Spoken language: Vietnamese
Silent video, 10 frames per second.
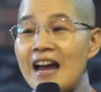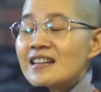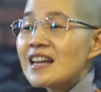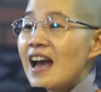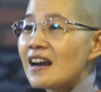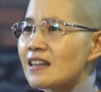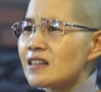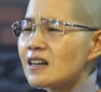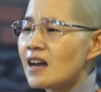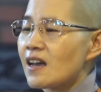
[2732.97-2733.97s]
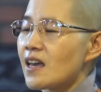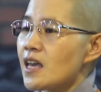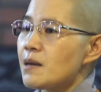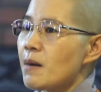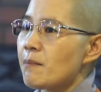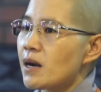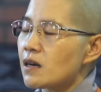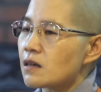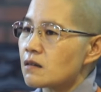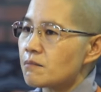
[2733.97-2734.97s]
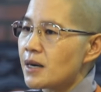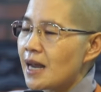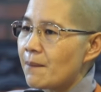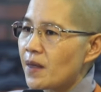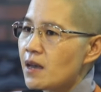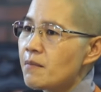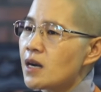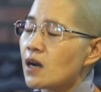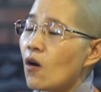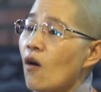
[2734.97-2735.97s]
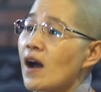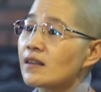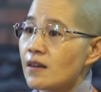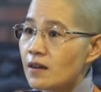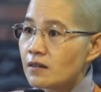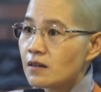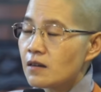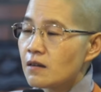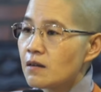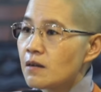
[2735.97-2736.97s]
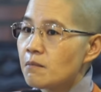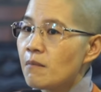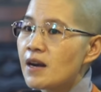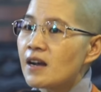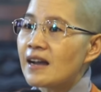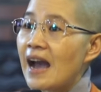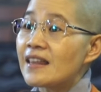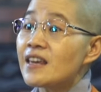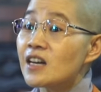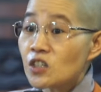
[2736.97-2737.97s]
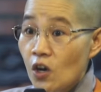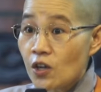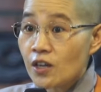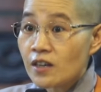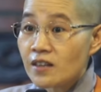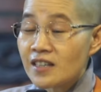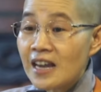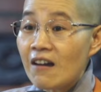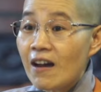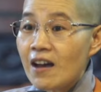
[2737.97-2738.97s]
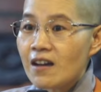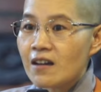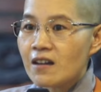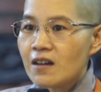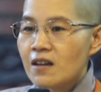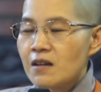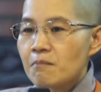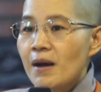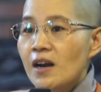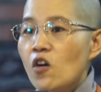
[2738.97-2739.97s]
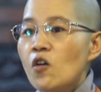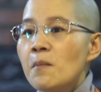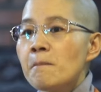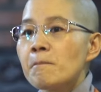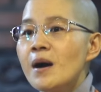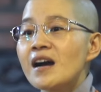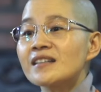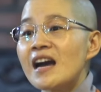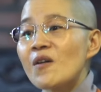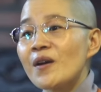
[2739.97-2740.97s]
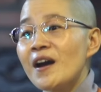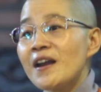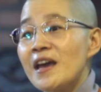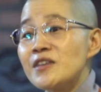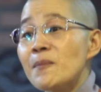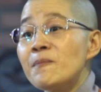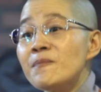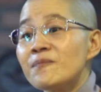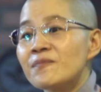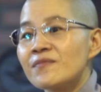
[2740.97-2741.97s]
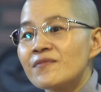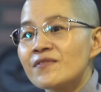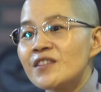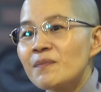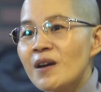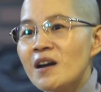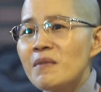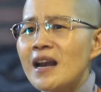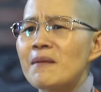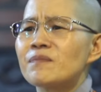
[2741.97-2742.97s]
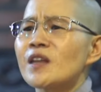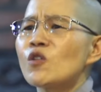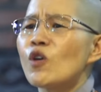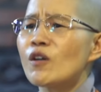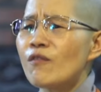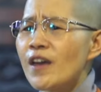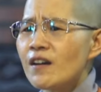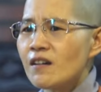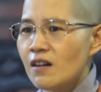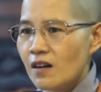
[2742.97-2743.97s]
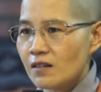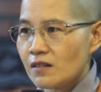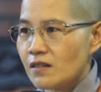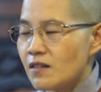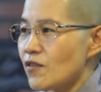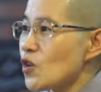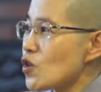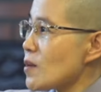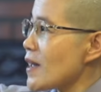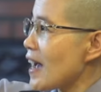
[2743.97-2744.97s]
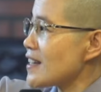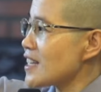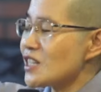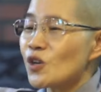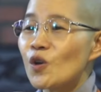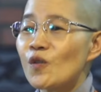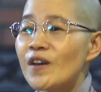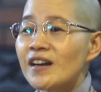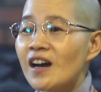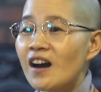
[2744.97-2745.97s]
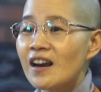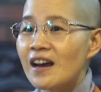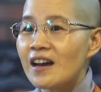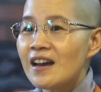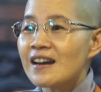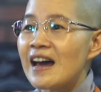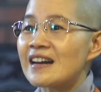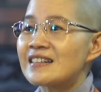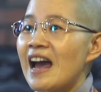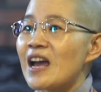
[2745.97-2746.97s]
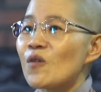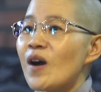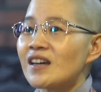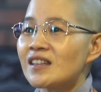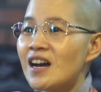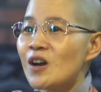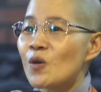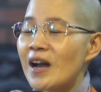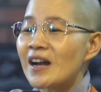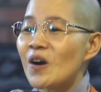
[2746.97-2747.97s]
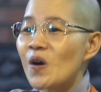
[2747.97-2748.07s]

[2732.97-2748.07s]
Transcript: sẵn sàng là tức là khi mà mình mình cảm thấy mình được hoàn thiện mình được cải thiện rồi thì sao ạ bắt đầu bước ra ngoài đời để giúp giúp đời mới làm tình nguyện viên được ví dụ như mấy anh chị tình nguyện viên đó là đã trải qua cái thời của các